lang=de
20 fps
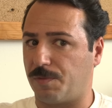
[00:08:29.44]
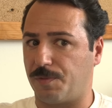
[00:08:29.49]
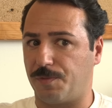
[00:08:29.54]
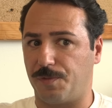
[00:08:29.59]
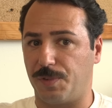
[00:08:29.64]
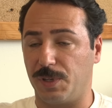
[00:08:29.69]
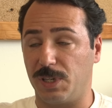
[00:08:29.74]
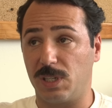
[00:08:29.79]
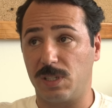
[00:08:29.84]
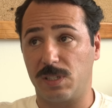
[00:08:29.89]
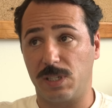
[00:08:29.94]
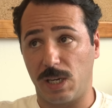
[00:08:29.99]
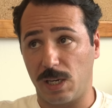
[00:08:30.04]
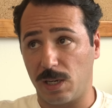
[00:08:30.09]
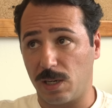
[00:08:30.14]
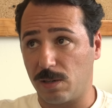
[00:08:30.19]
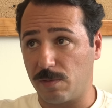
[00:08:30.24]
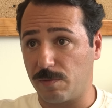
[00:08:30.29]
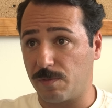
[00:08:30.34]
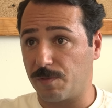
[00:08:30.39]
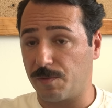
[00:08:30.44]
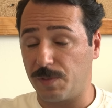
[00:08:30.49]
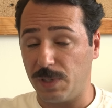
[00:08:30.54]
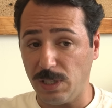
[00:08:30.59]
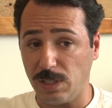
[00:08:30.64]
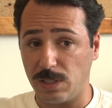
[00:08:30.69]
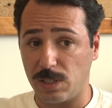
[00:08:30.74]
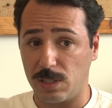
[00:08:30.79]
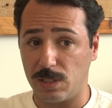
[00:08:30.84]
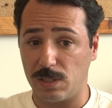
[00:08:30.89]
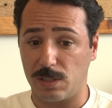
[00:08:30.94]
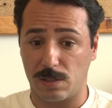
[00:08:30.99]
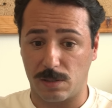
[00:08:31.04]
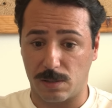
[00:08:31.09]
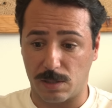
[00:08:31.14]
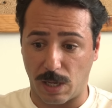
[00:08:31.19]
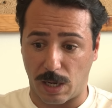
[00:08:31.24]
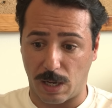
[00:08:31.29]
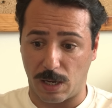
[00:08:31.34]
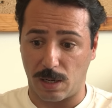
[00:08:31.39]
Mhm. Finde ich sehr wichtig,
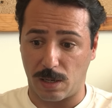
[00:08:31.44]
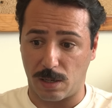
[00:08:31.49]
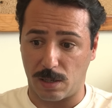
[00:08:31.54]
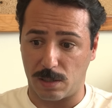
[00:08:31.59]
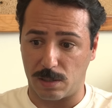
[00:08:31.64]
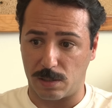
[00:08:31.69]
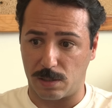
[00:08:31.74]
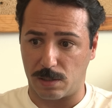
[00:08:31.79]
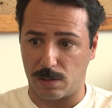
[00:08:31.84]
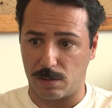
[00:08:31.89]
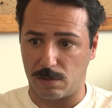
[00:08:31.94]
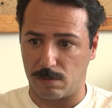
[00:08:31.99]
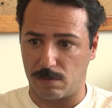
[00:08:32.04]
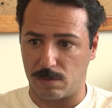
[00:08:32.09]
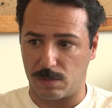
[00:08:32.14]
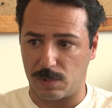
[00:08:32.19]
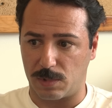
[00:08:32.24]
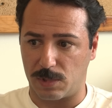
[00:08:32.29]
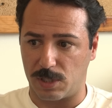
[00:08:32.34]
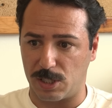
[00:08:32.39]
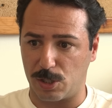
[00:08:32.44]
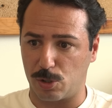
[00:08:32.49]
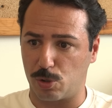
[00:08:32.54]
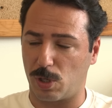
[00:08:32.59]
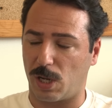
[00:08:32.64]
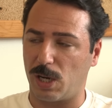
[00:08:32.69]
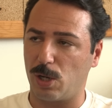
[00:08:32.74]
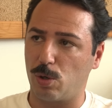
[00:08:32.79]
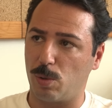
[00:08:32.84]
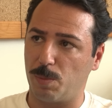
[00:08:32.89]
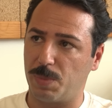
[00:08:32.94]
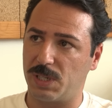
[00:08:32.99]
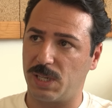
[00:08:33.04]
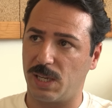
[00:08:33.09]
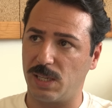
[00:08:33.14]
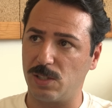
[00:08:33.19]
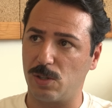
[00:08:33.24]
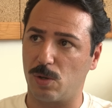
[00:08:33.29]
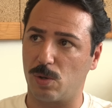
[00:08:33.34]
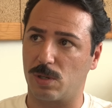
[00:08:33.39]
da die soziale
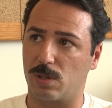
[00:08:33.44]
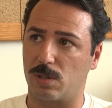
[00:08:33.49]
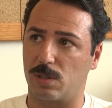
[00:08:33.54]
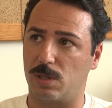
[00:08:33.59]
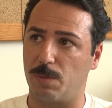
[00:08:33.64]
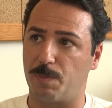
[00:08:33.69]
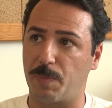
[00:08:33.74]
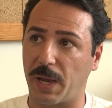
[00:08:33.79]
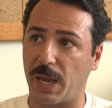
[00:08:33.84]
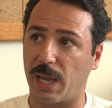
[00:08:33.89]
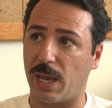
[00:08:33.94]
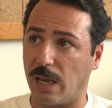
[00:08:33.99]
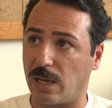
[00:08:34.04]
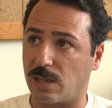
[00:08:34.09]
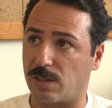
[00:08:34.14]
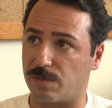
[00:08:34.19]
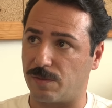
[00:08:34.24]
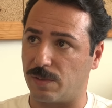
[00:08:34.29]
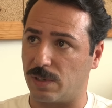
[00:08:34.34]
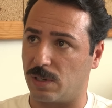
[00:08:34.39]
Kompetenz auch geprägt